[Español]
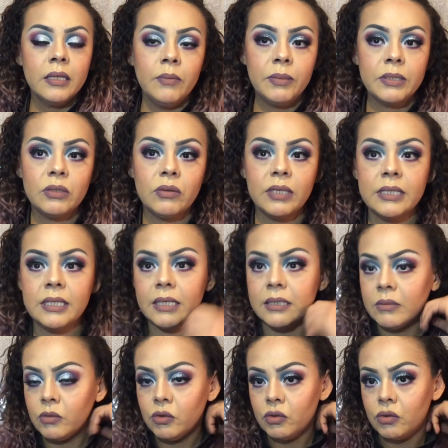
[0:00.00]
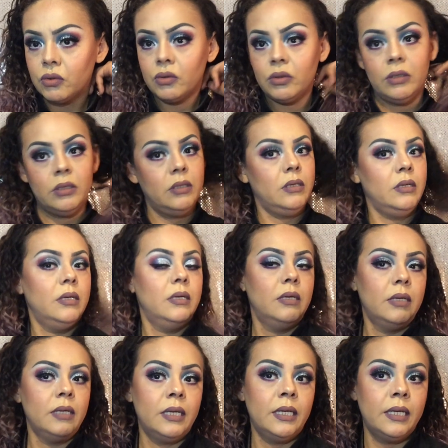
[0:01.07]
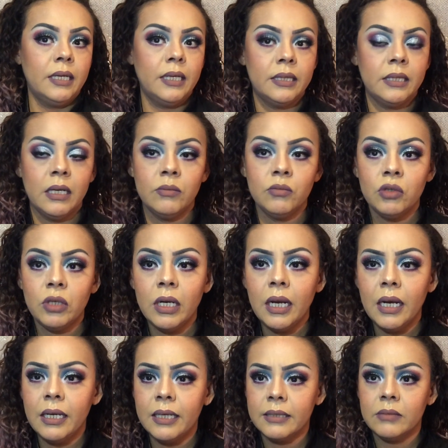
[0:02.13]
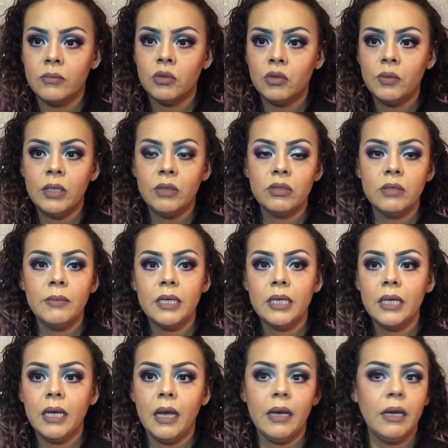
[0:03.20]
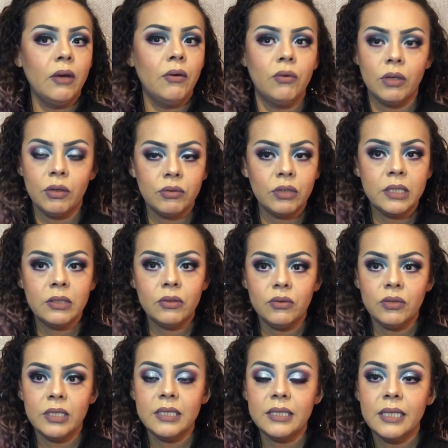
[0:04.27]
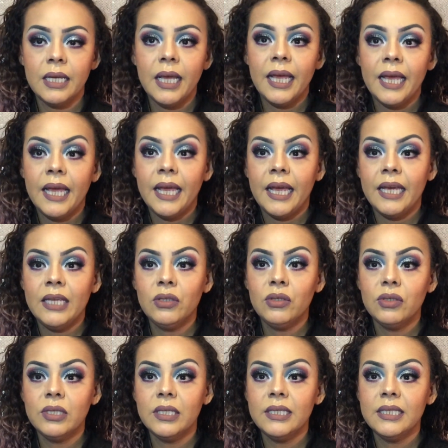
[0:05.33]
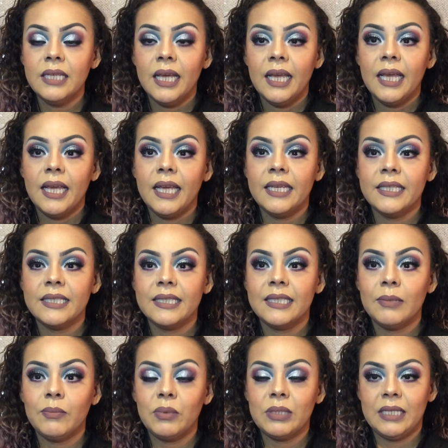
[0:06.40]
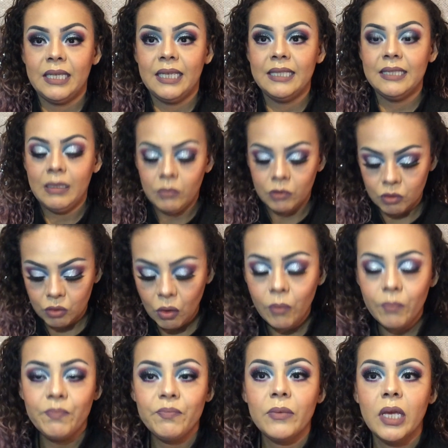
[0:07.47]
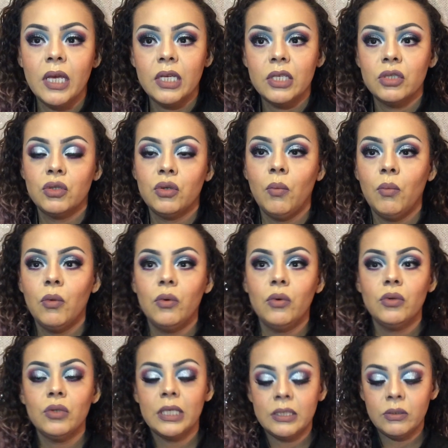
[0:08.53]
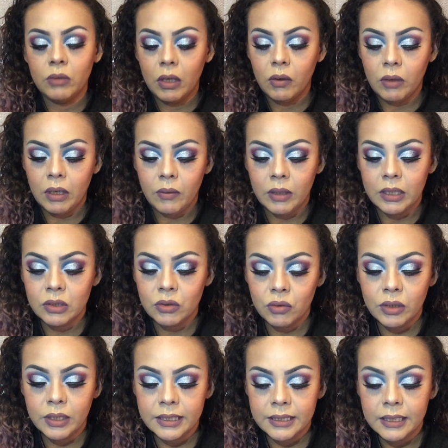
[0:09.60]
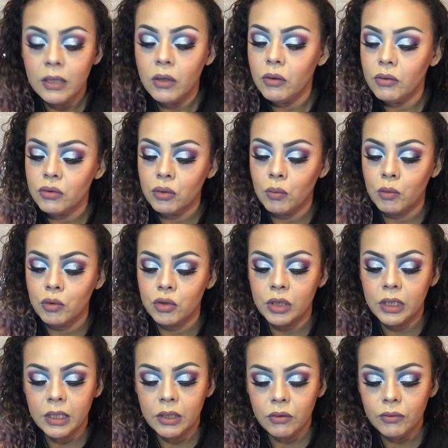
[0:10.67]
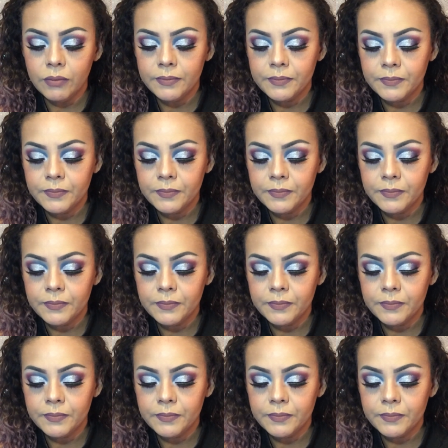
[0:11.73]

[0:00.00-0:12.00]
personas que hacemos, que tenemos canal y que hacemos videos de maquillaje o de otras cosas. Entonces, este, pues aquí estamos, ¿no? Somos, es una colaboración de cinco, somos cinco.